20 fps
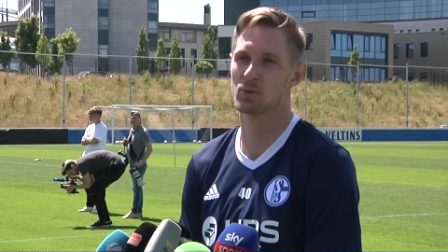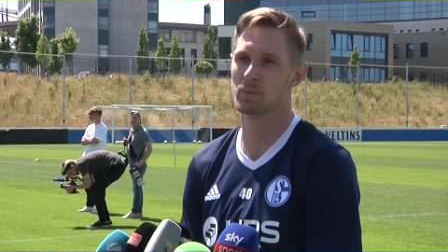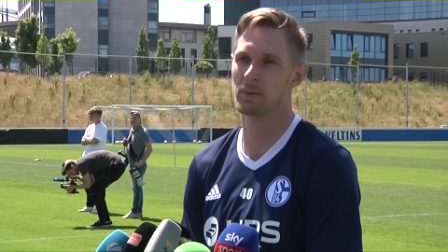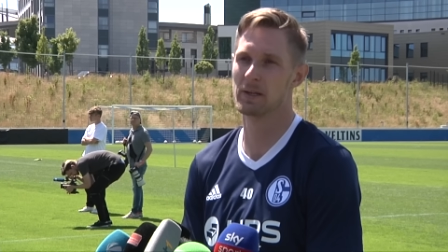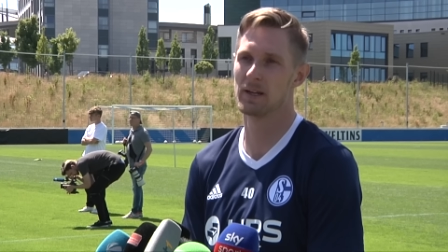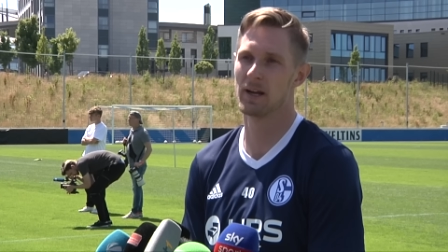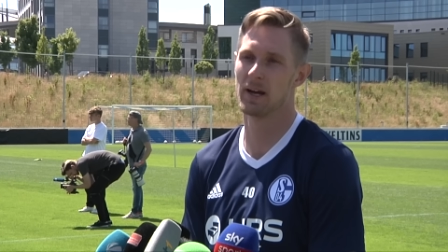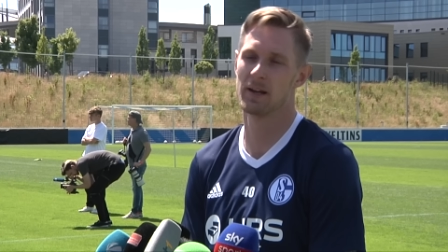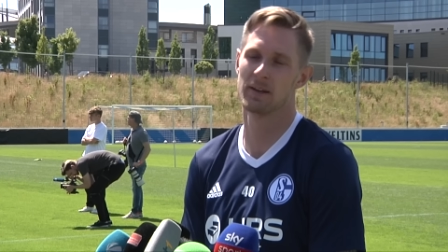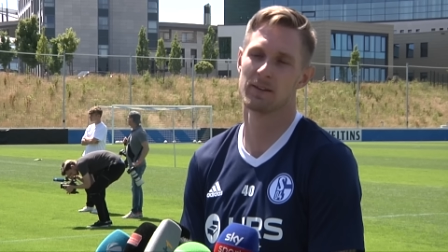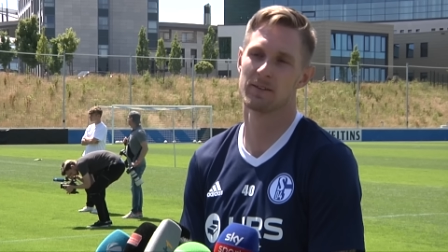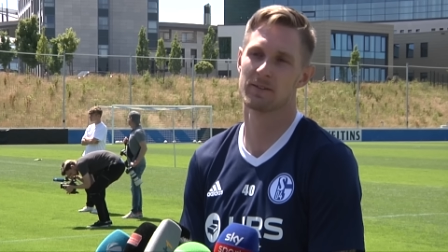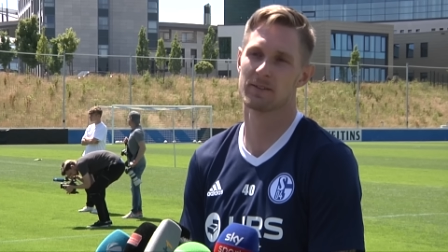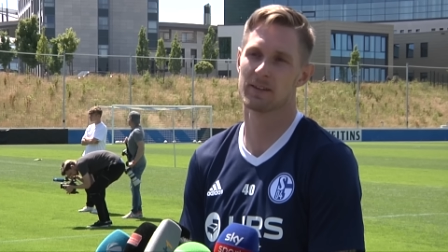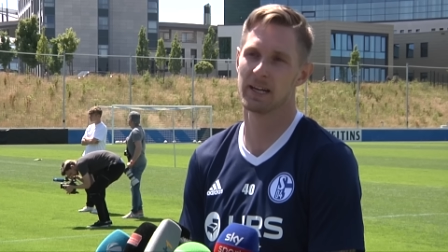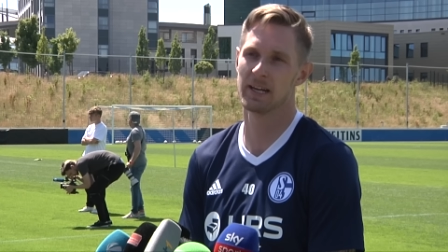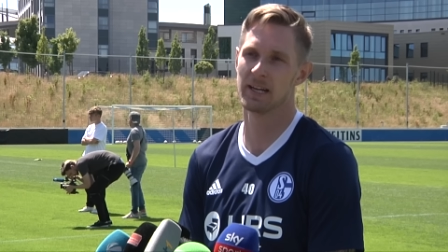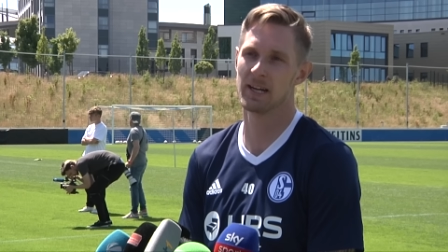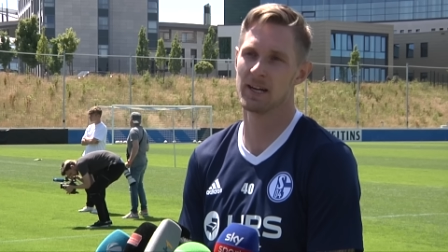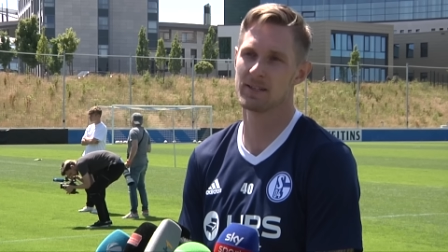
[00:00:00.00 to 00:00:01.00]
Spiel äh, des
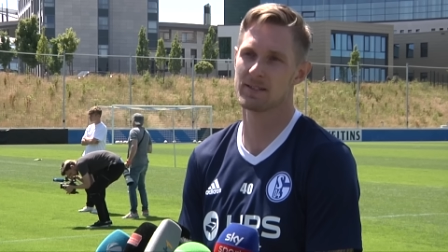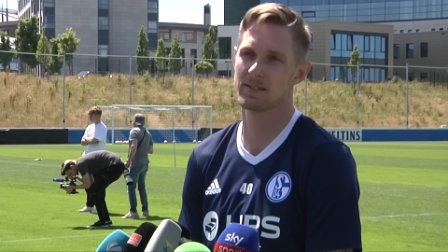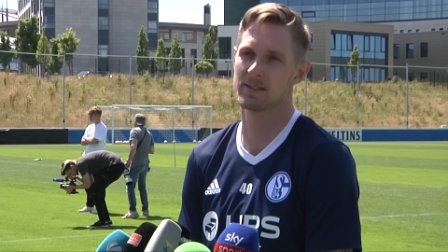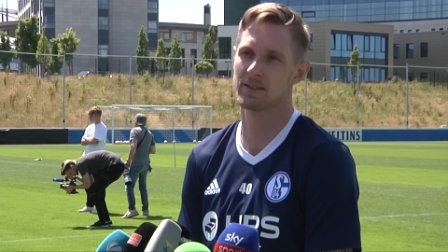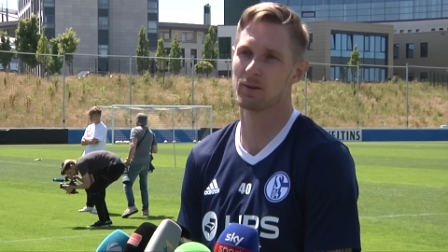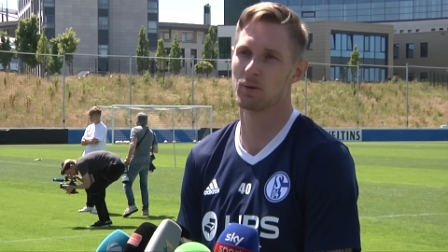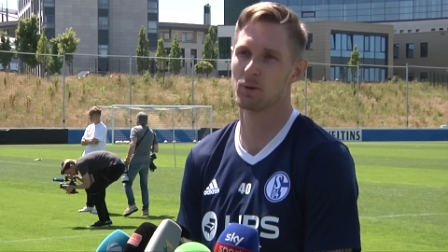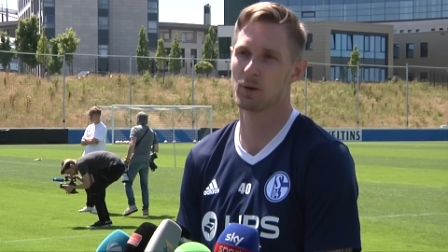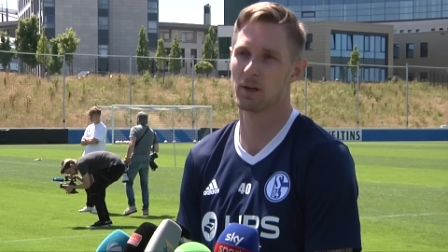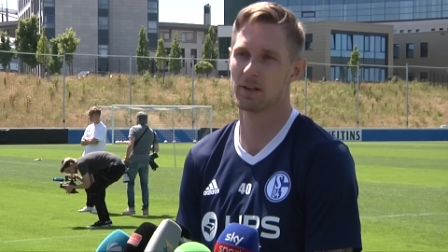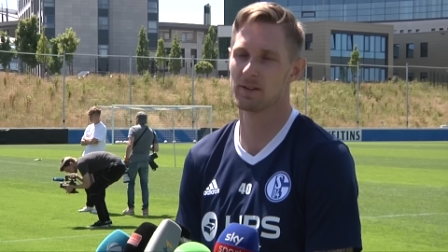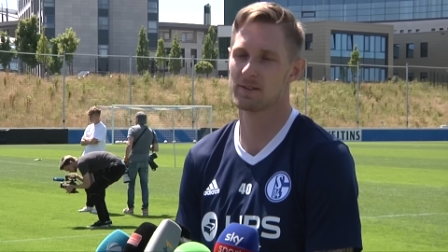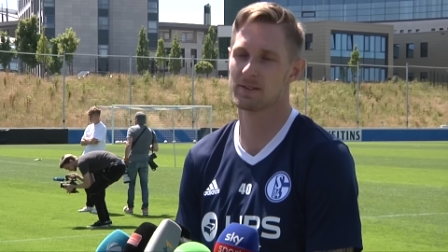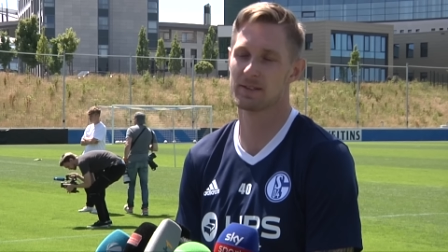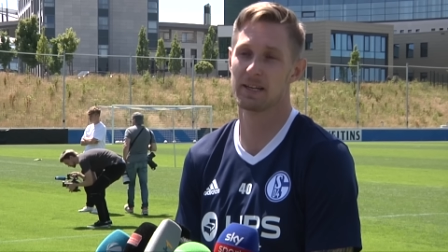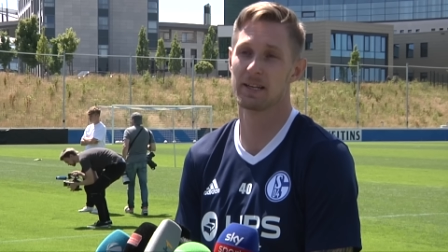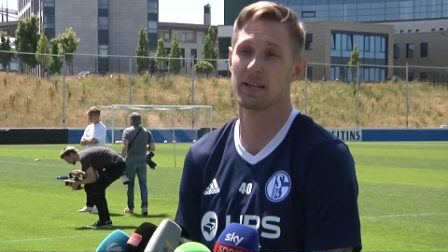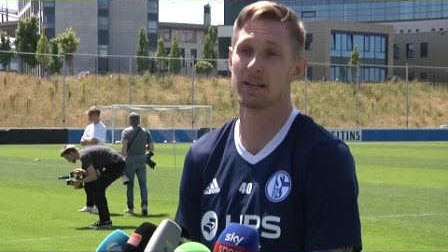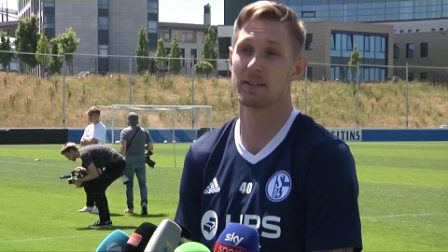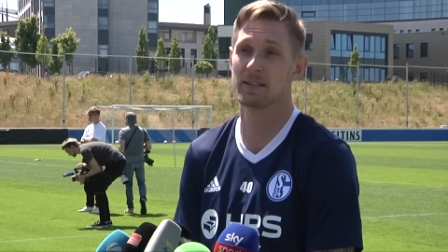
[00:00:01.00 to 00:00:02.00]
Trainers oder des
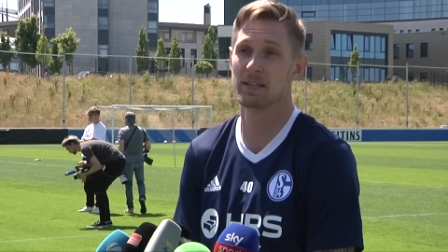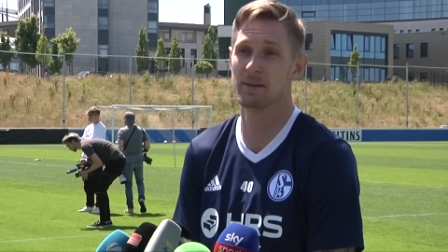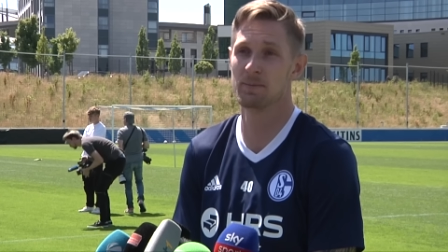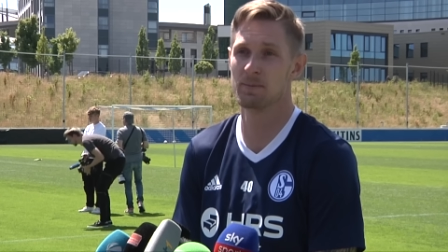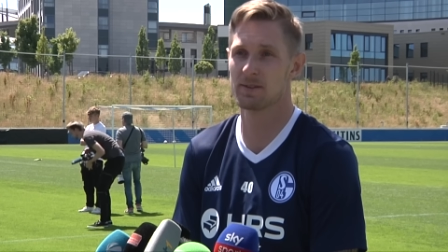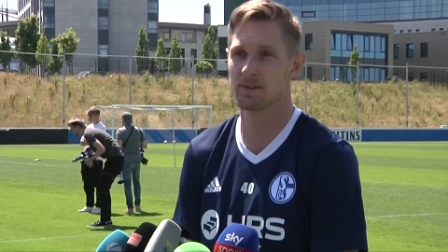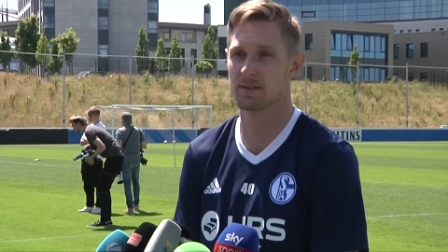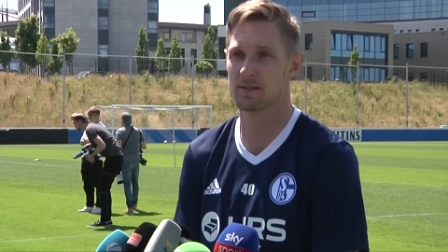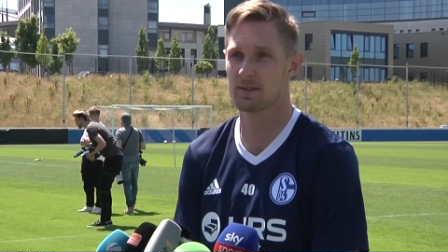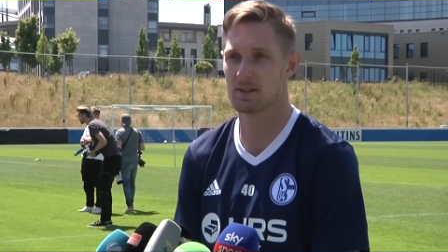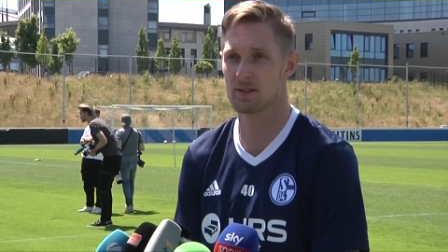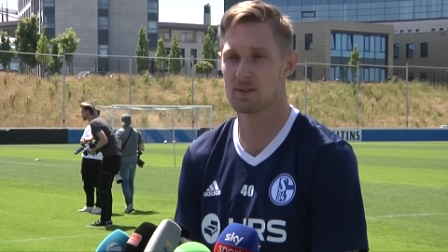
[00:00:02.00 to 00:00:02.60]
Trainerteams,